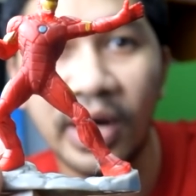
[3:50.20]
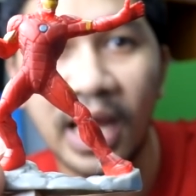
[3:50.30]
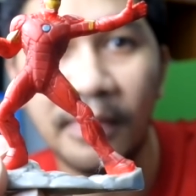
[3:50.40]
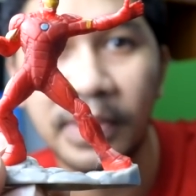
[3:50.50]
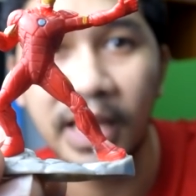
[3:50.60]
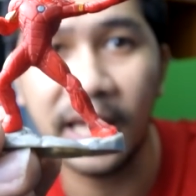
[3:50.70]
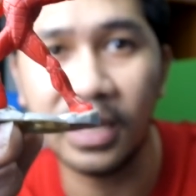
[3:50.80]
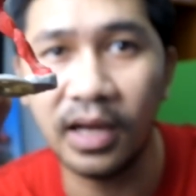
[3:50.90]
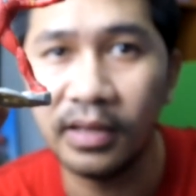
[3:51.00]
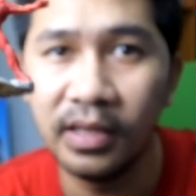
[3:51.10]
อนนะครับ ยังไง
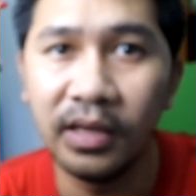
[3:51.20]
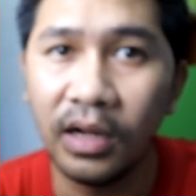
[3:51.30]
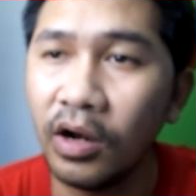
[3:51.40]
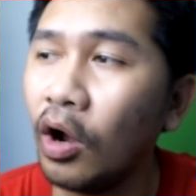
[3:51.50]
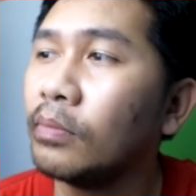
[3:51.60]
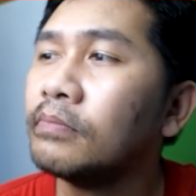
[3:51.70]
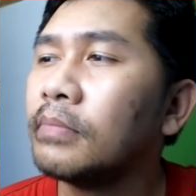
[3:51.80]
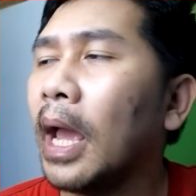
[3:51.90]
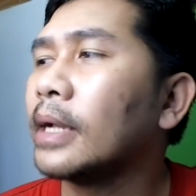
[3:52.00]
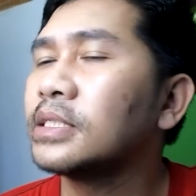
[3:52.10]
ก็ลอง
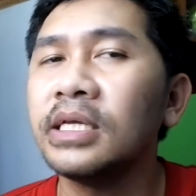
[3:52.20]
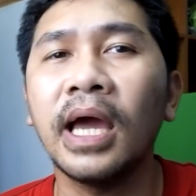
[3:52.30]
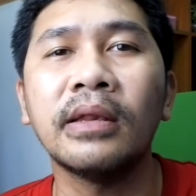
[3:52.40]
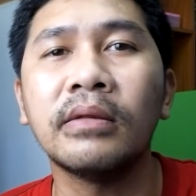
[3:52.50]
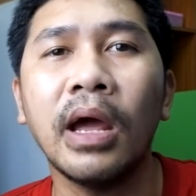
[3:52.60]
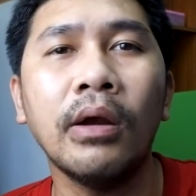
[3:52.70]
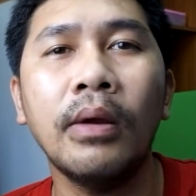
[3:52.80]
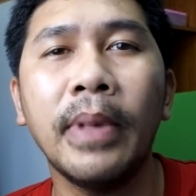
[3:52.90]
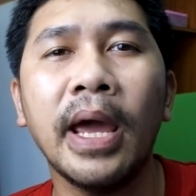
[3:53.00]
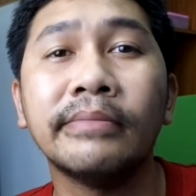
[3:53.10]
ไปหาซื้อกันไอร
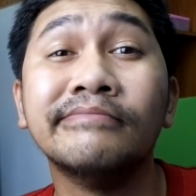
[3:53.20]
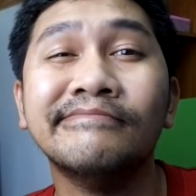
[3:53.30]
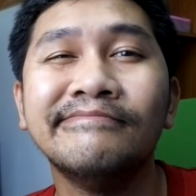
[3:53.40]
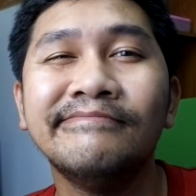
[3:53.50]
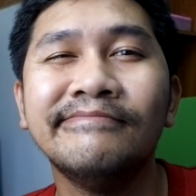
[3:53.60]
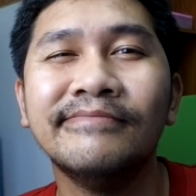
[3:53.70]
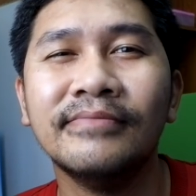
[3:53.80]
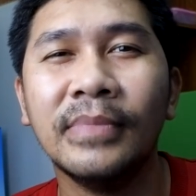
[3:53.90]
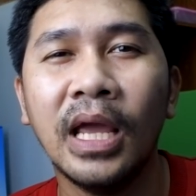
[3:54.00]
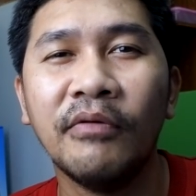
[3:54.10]
อนแมน
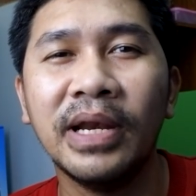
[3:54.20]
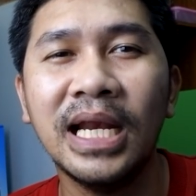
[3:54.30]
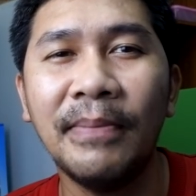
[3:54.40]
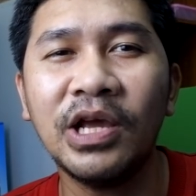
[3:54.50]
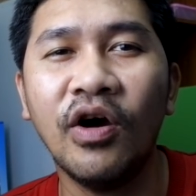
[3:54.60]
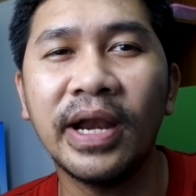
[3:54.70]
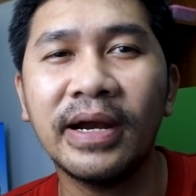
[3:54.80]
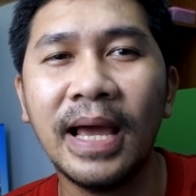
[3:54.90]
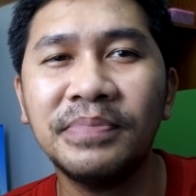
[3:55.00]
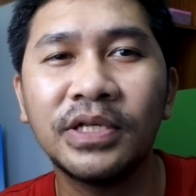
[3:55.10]
วันนี้ลาไปก่อน
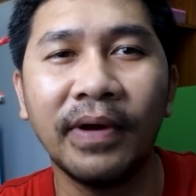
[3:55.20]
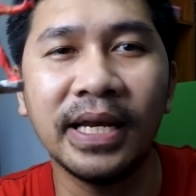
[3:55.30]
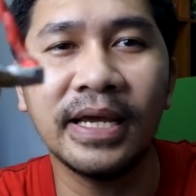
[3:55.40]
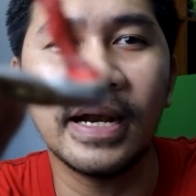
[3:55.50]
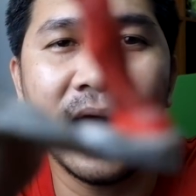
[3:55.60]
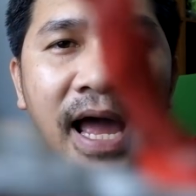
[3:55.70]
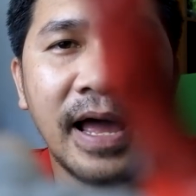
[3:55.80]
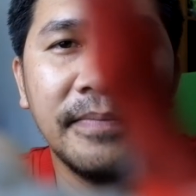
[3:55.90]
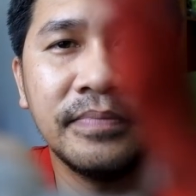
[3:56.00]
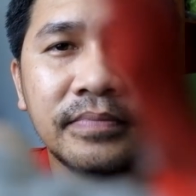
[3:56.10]
นะครับ สวัสดีครั
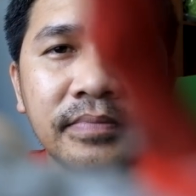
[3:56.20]
บ